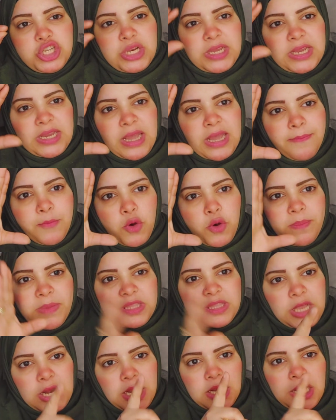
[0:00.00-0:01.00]
الكام
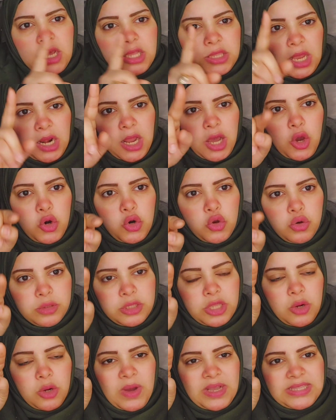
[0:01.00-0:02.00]
كومنت اللي انا هطلعه لكم
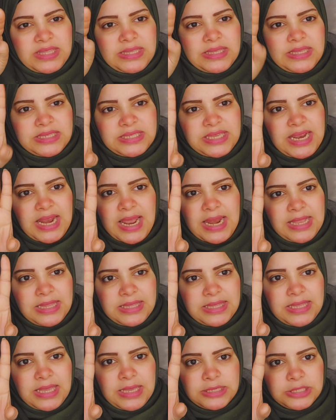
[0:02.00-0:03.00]
دلوقتي الناس اللي
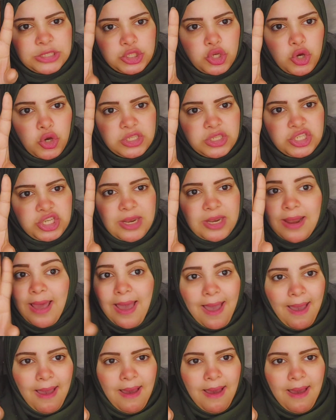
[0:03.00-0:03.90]
قالت الذوق دي لا